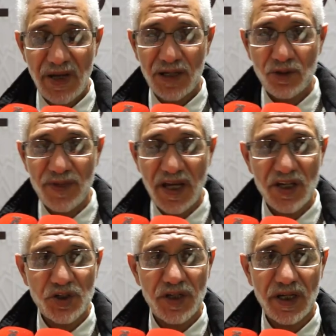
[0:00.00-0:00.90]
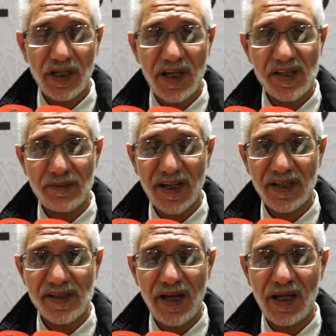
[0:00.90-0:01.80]
معكم يحيى الشيخ رئيس
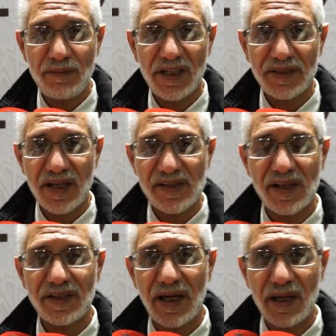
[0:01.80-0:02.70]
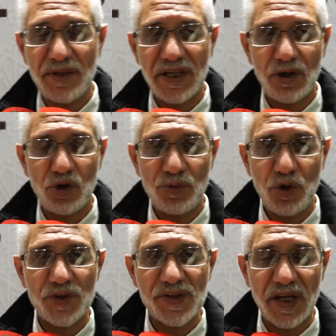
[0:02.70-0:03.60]
المركز العالمي للدراسات العربية
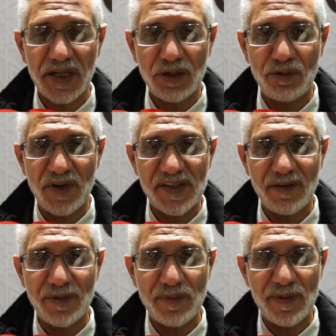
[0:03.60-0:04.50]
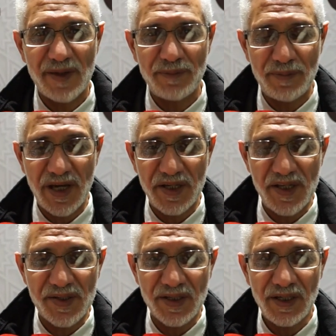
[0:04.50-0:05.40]
والبحوث التاريخية والفلسفي
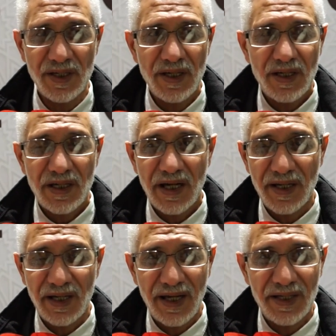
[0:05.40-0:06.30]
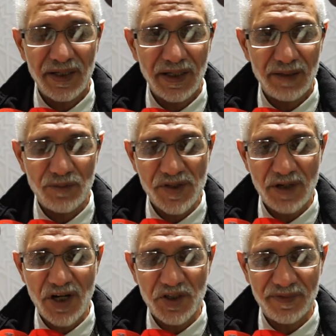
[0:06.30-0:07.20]
بباريس أنا الآن
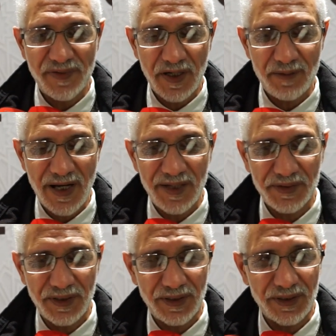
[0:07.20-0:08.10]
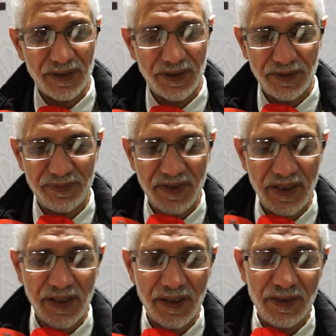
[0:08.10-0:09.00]
متواجد في الرباط آه،
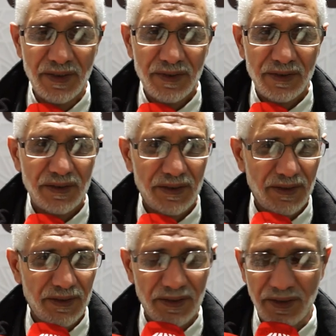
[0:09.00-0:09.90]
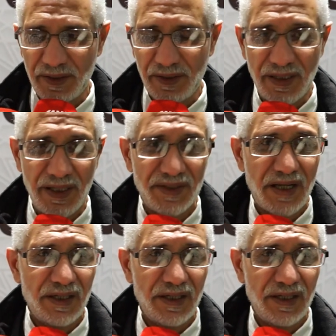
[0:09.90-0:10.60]
في آه، هذا